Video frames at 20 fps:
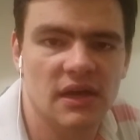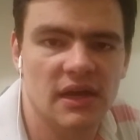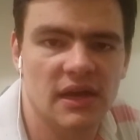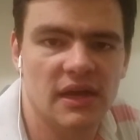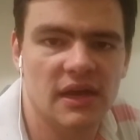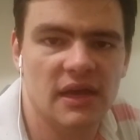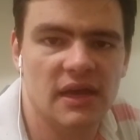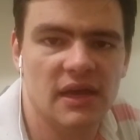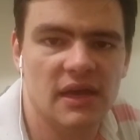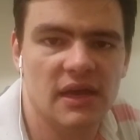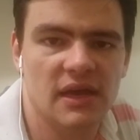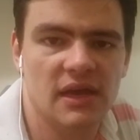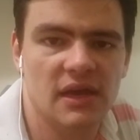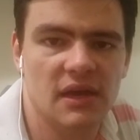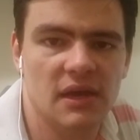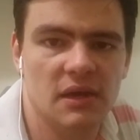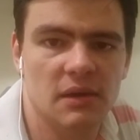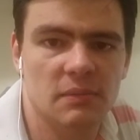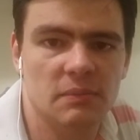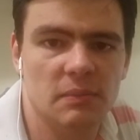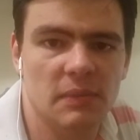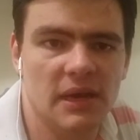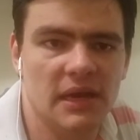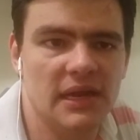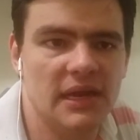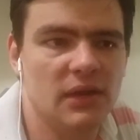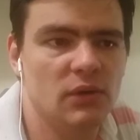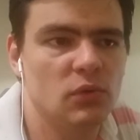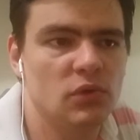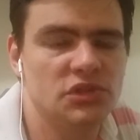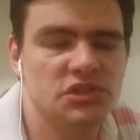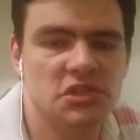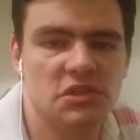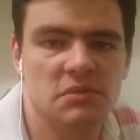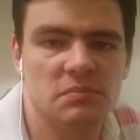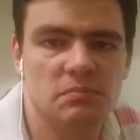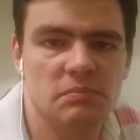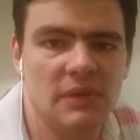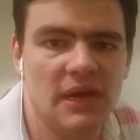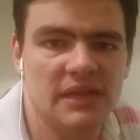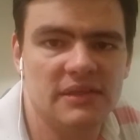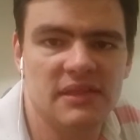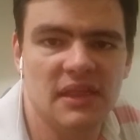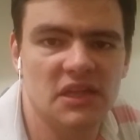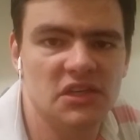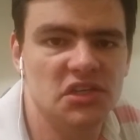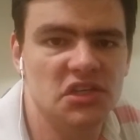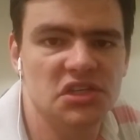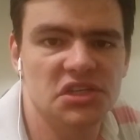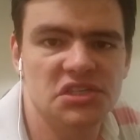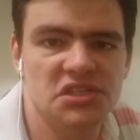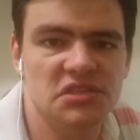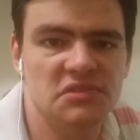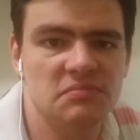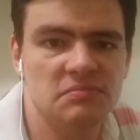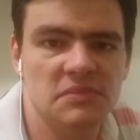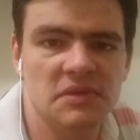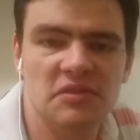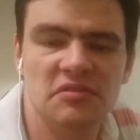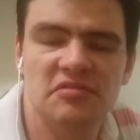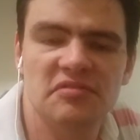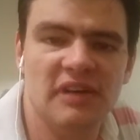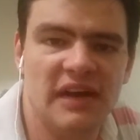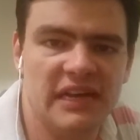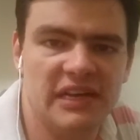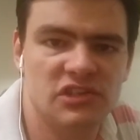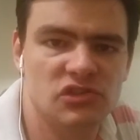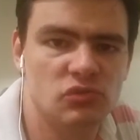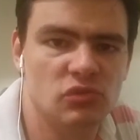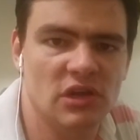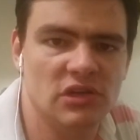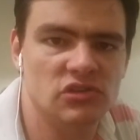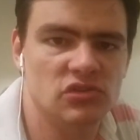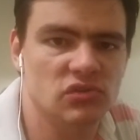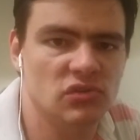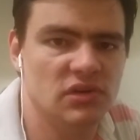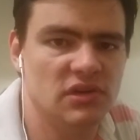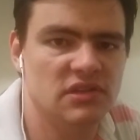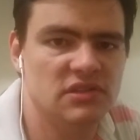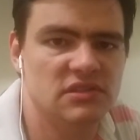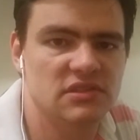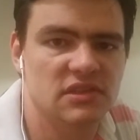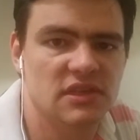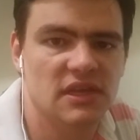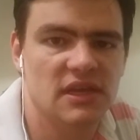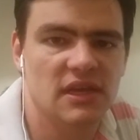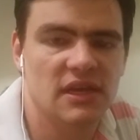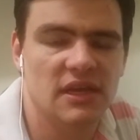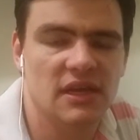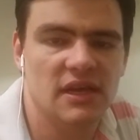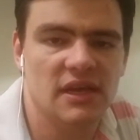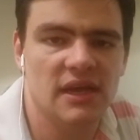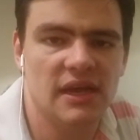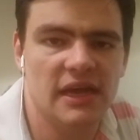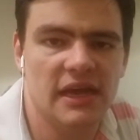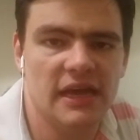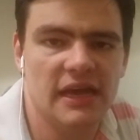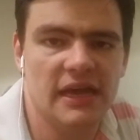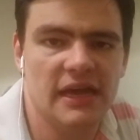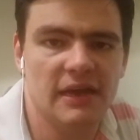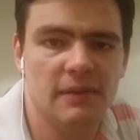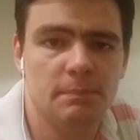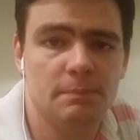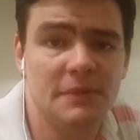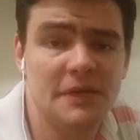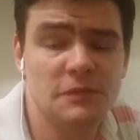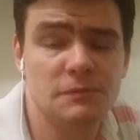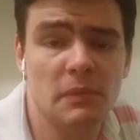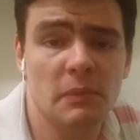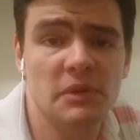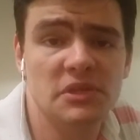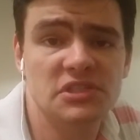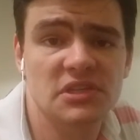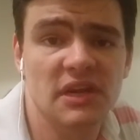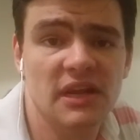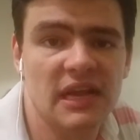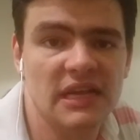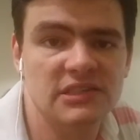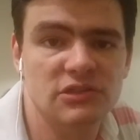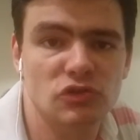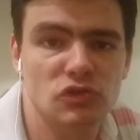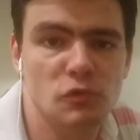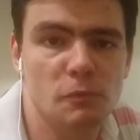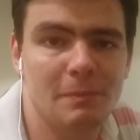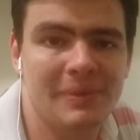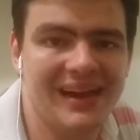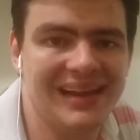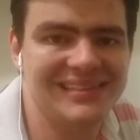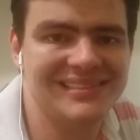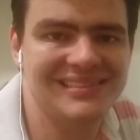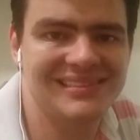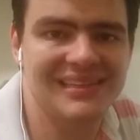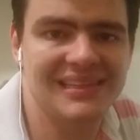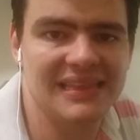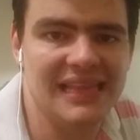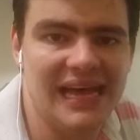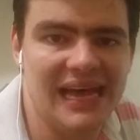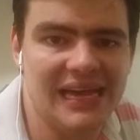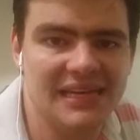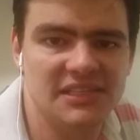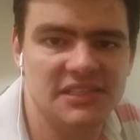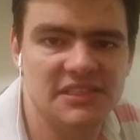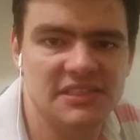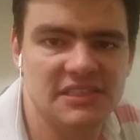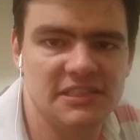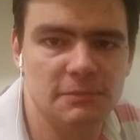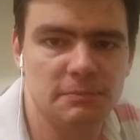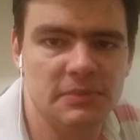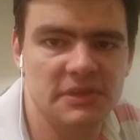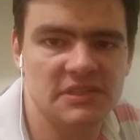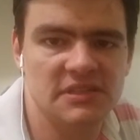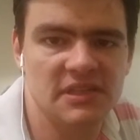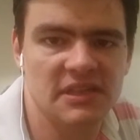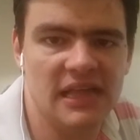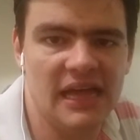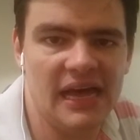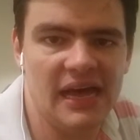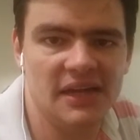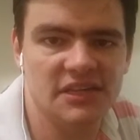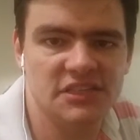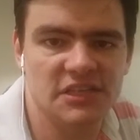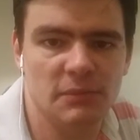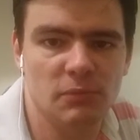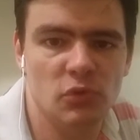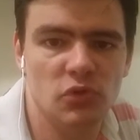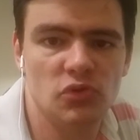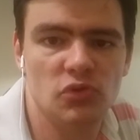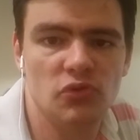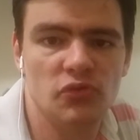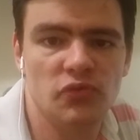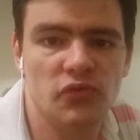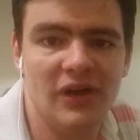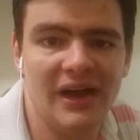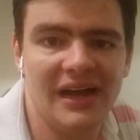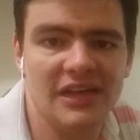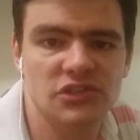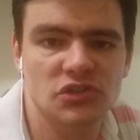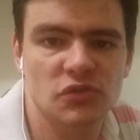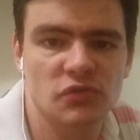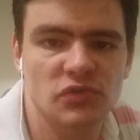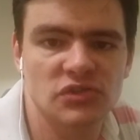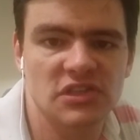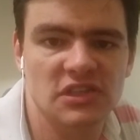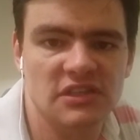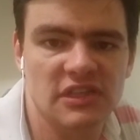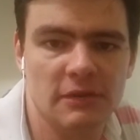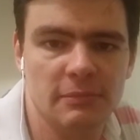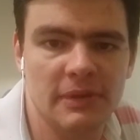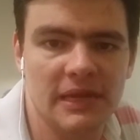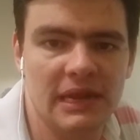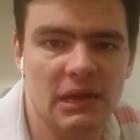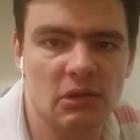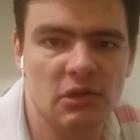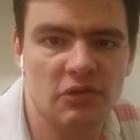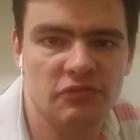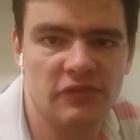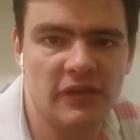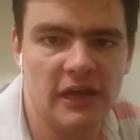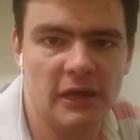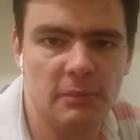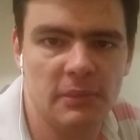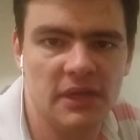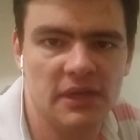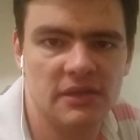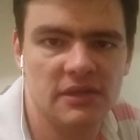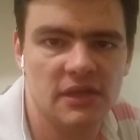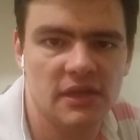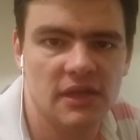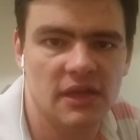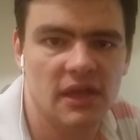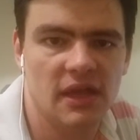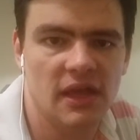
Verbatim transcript: É, ela hoje atende a gente em, em várias situações, é, principalmente na questão de praticidade, de simplicidade. É muito fácil você trabalhar com a ferramenta.